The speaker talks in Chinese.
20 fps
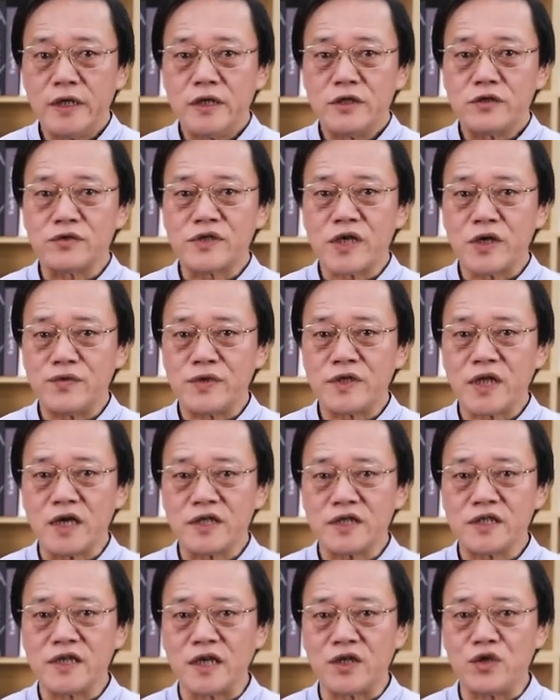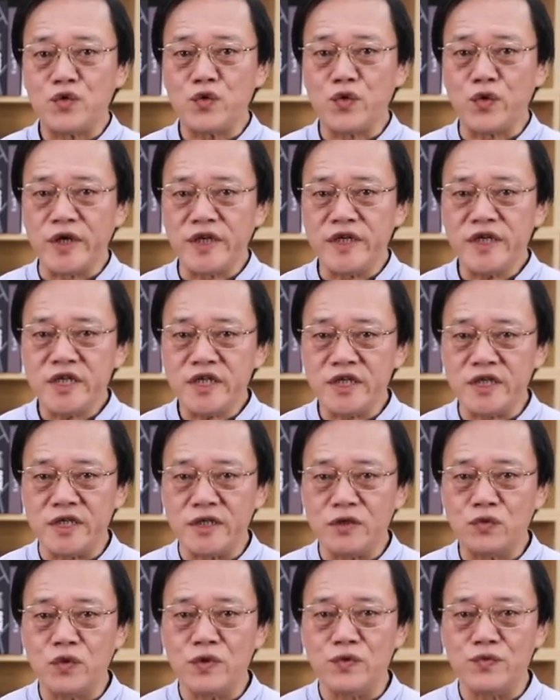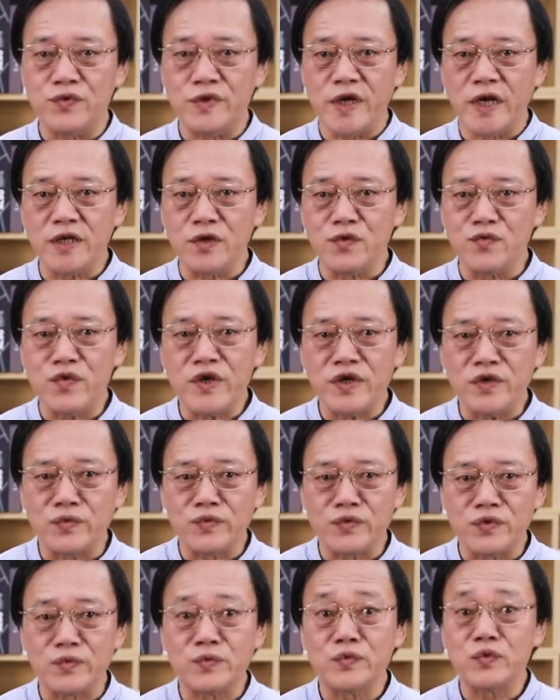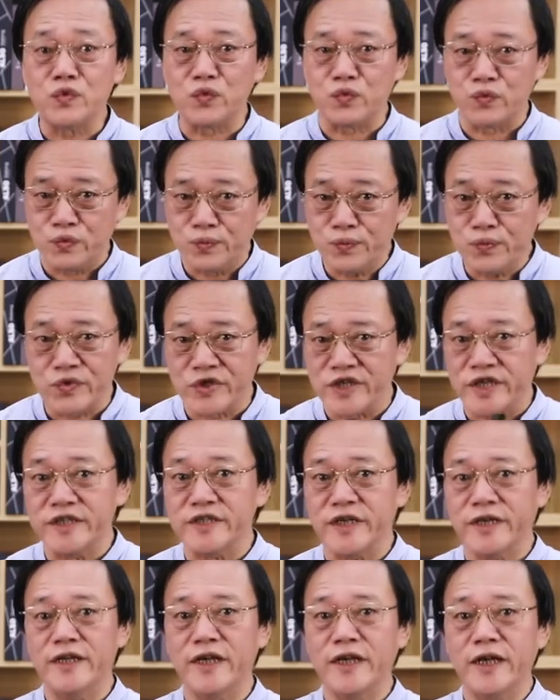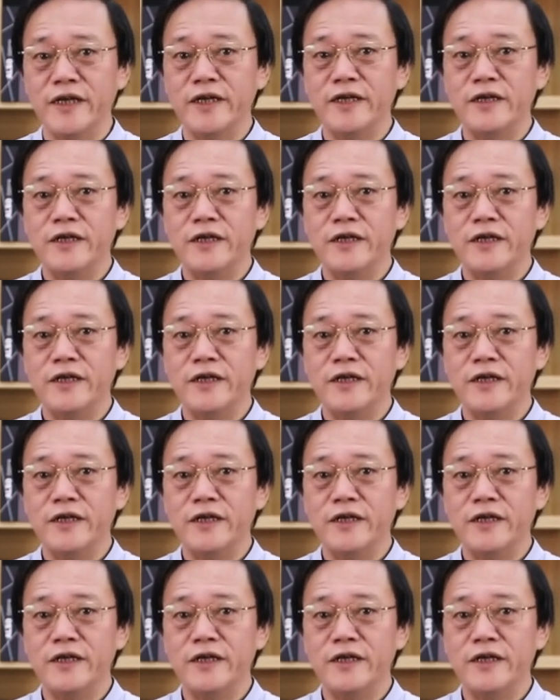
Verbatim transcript: 就在于它是在群体对语言的运用中逐步形成的。